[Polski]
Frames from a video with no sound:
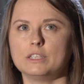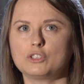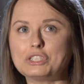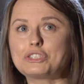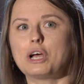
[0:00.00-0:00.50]

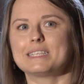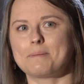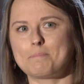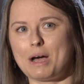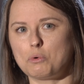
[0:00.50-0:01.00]
I to jest trochę
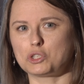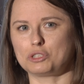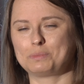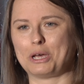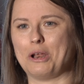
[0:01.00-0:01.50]
za mało,
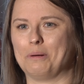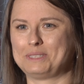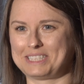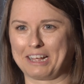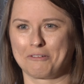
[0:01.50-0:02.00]
żeby
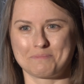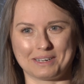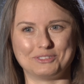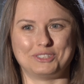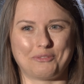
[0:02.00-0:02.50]
robić taką
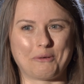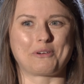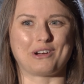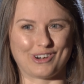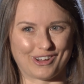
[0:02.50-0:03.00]

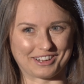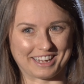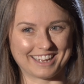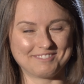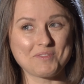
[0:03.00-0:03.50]
prawdziwą
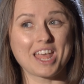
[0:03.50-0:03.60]
geologię.